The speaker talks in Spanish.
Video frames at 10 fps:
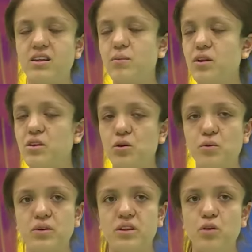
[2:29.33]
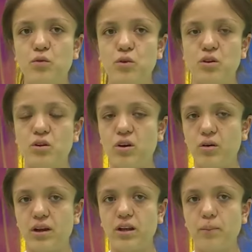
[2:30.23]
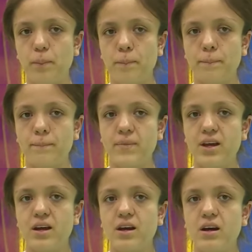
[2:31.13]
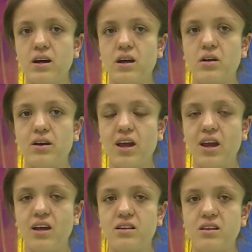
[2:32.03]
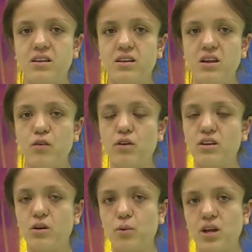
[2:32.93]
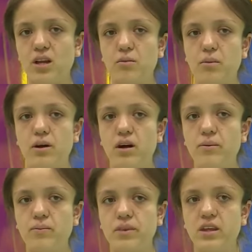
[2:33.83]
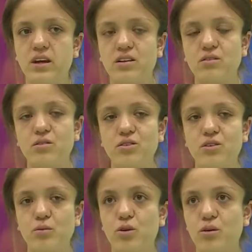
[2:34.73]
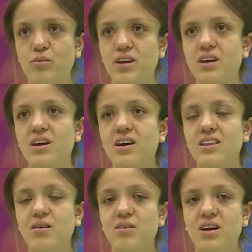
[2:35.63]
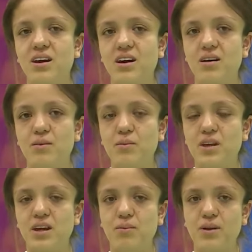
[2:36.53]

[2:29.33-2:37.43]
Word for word: siempre todos mis triunfos se lo dedico a él. Creo que si no fuera sido por él y mi mamá, bueno, a mí, darme una vida